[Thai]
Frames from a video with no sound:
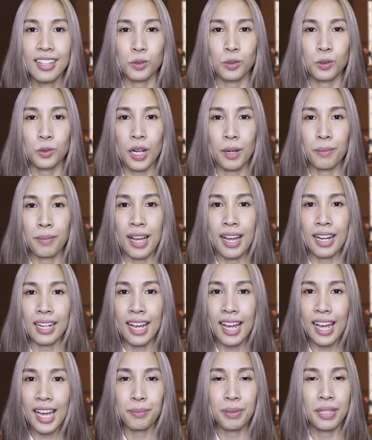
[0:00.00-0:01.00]
ความอา
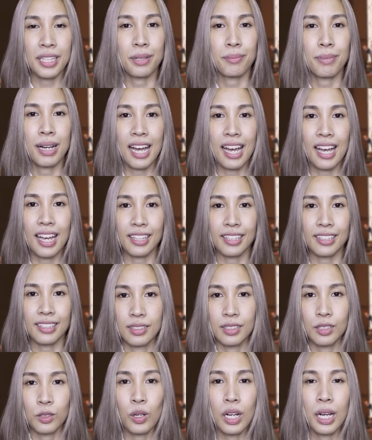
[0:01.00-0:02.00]
ฆาตพยาบาท
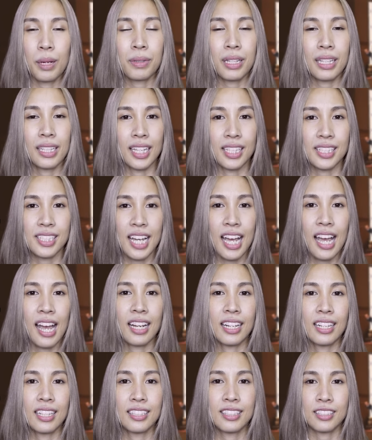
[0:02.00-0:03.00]
ความเกลียดชัง
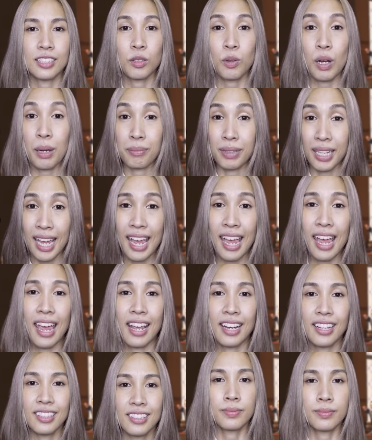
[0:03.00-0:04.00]
ความแค้
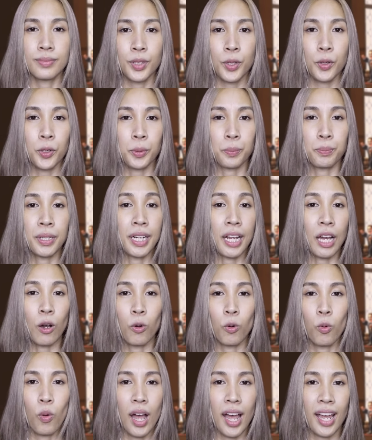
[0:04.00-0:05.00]
นกดมันเอา
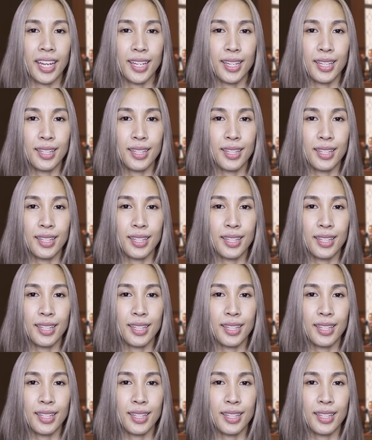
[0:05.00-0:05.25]
ไว้